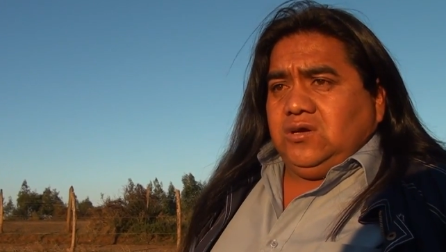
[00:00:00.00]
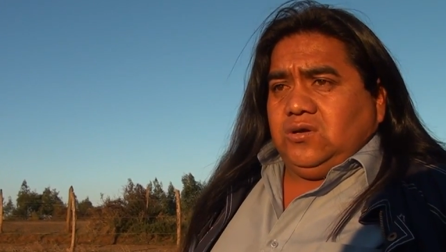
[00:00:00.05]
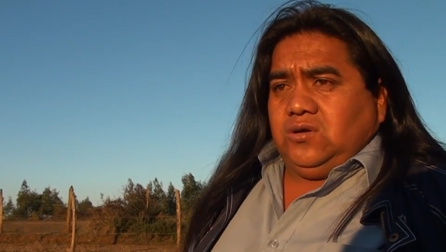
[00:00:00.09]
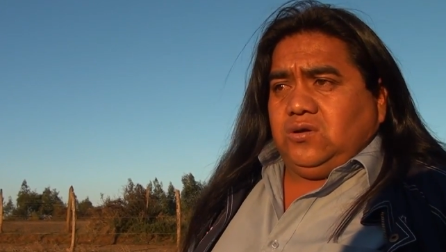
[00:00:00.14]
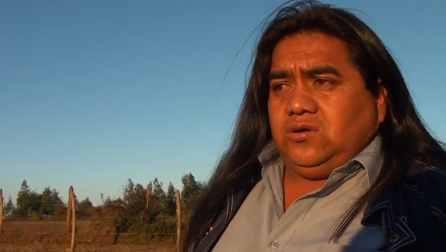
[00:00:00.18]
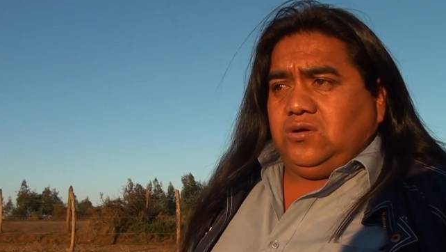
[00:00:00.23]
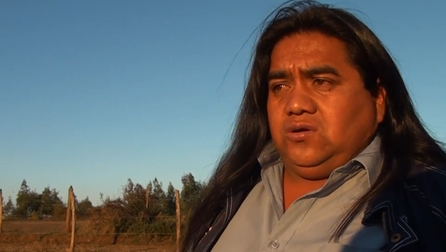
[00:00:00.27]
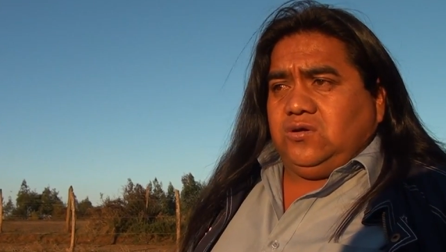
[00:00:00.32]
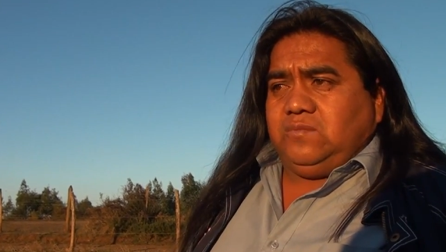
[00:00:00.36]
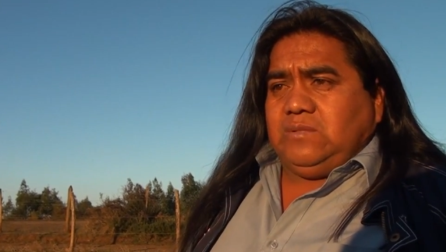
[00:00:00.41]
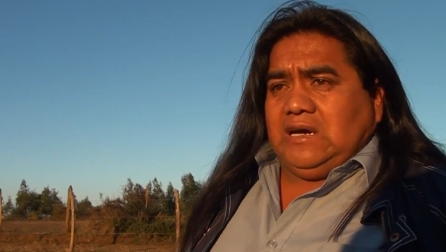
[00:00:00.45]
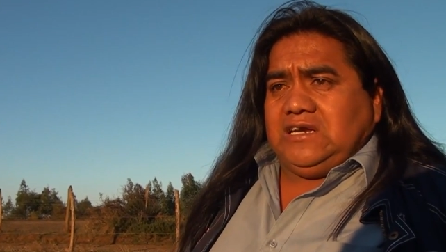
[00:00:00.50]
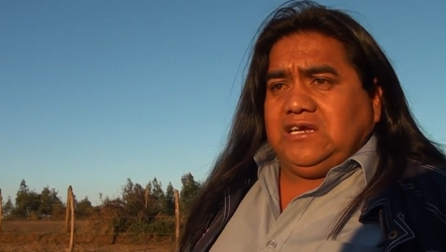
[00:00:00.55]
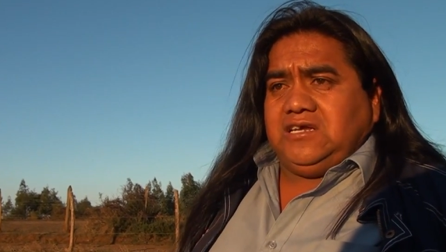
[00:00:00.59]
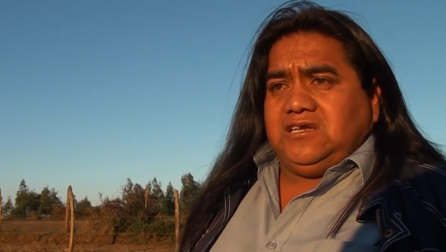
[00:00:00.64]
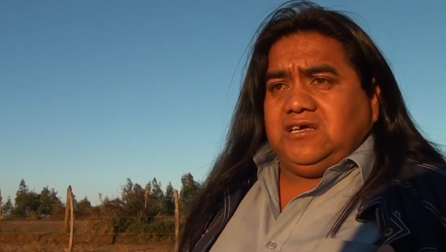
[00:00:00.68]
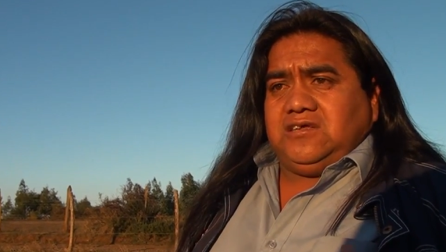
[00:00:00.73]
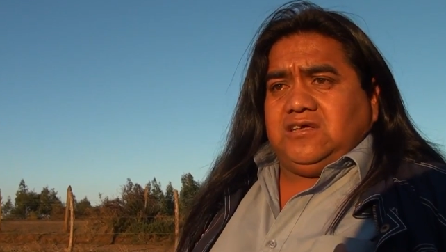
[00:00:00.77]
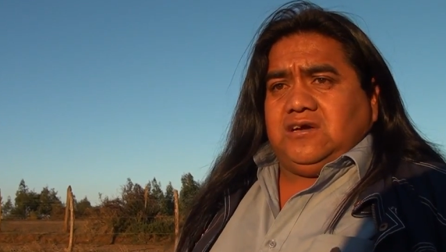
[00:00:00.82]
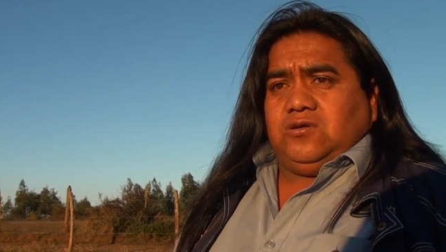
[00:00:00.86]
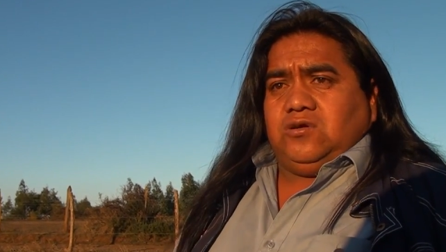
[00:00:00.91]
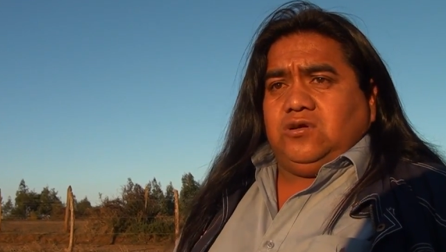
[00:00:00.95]
o
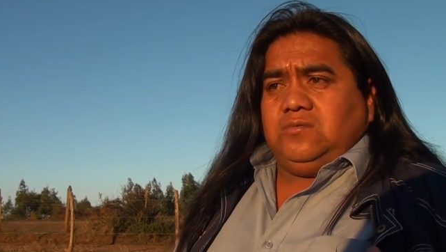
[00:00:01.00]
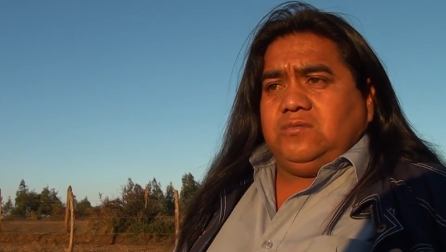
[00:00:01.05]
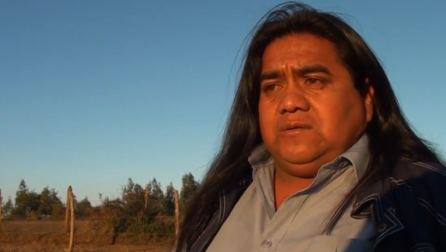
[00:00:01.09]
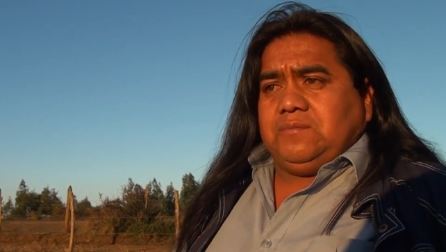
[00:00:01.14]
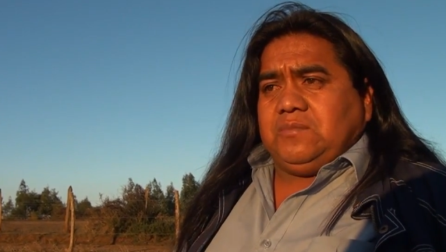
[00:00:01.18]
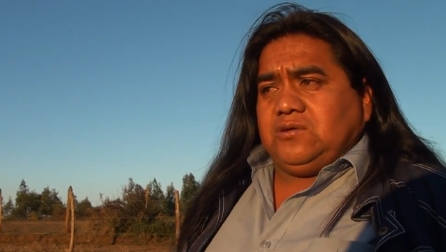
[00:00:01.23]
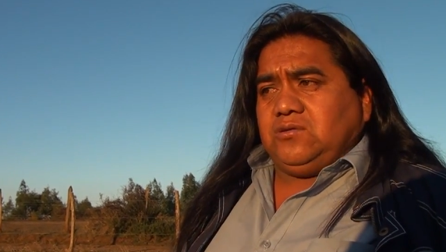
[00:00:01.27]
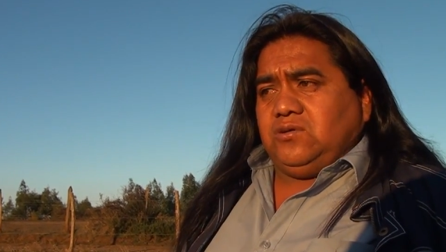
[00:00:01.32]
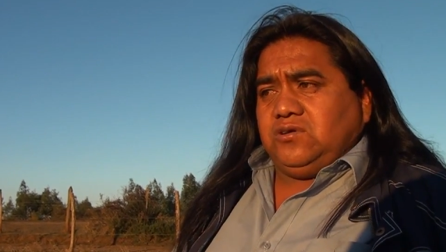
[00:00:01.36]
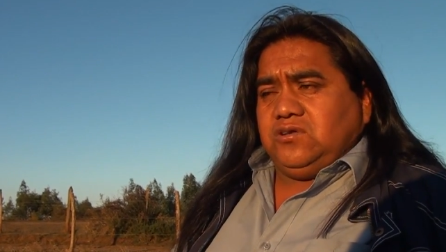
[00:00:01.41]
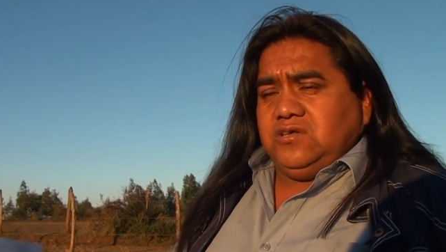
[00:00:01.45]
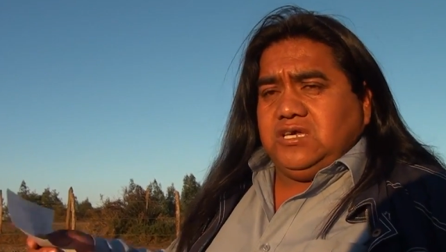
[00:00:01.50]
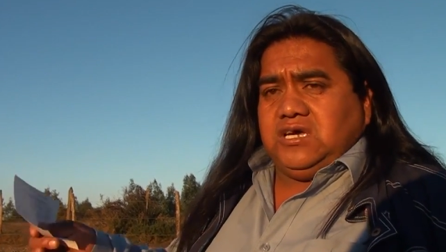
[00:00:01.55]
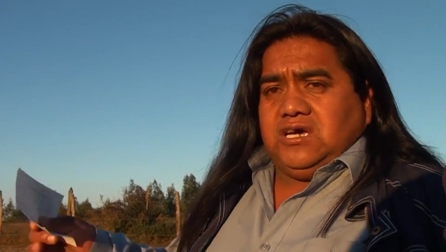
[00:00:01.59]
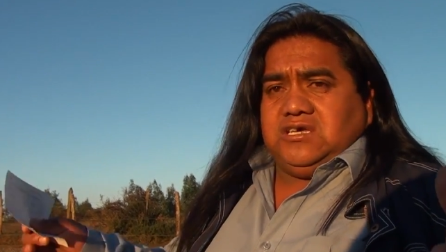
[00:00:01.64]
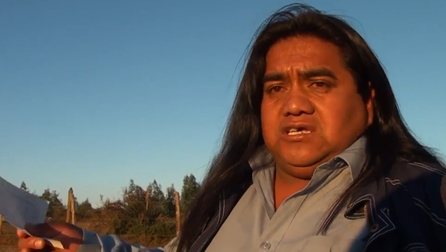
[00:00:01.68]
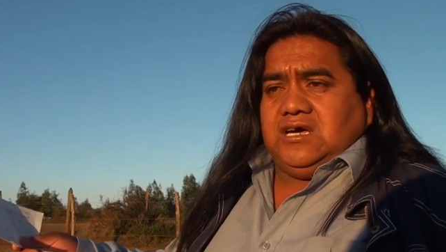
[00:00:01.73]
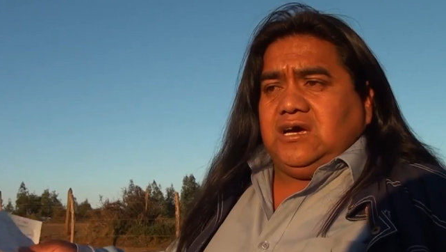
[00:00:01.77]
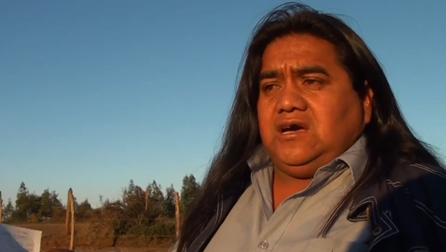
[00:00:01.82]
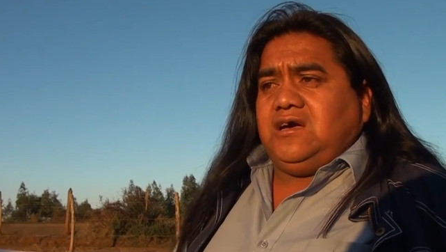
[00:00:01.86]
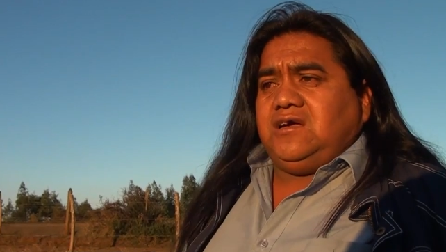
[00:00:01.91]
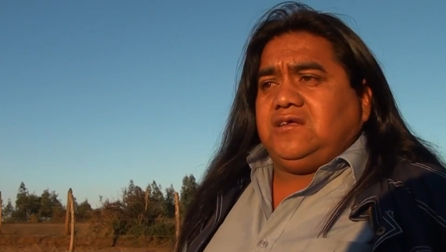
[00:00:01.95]
balines de goma, pero hoy día
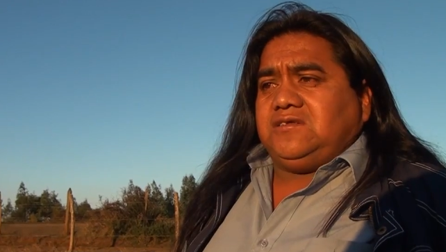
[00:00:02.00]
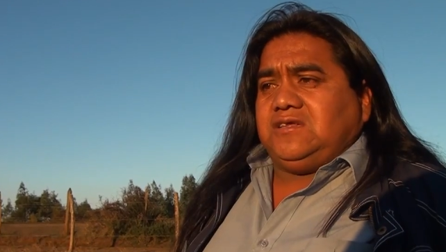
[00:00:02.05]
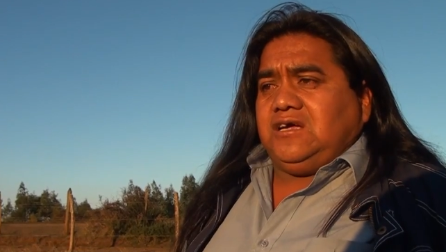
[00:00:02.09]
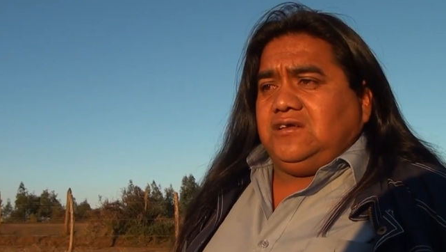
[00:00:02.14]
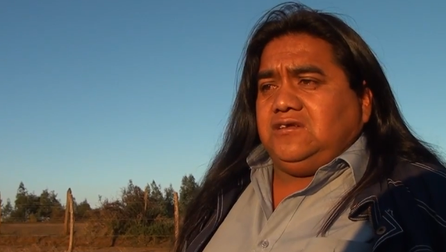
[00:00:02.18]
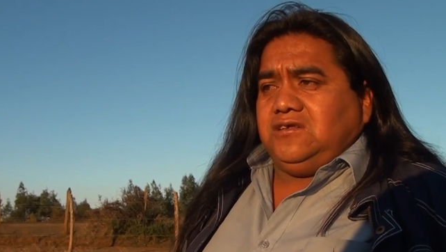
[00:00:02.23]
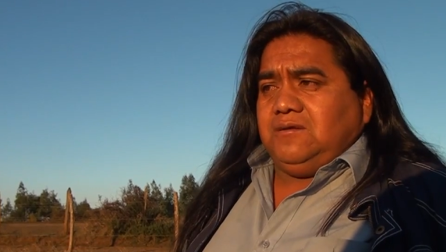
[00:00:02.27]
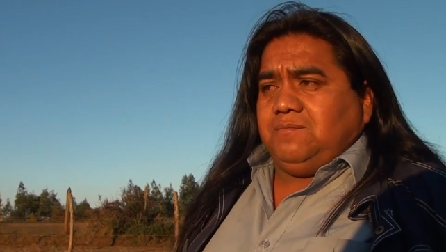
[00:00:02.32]
ya están